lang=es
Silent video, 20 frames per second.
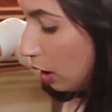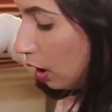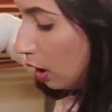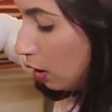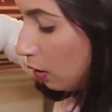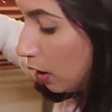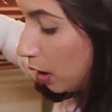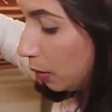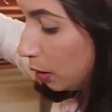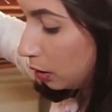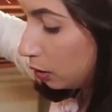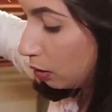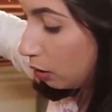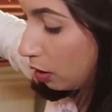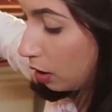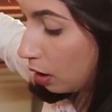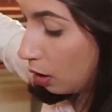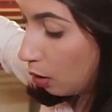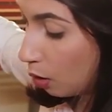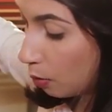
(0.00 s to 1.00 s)
y los
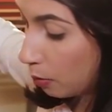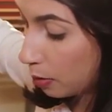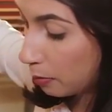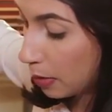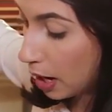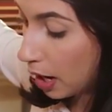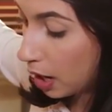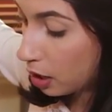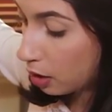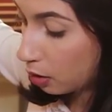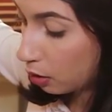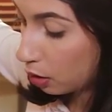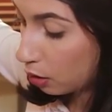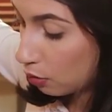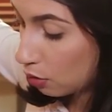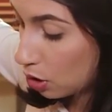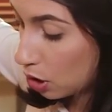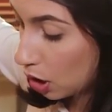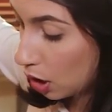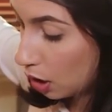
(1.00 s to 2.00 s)
ecuatorianos comen más arroz que
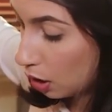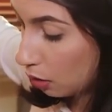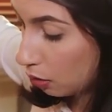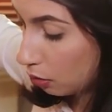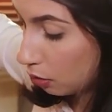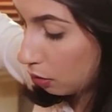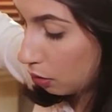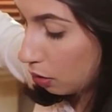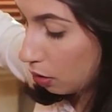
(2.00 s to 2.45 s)
un chino,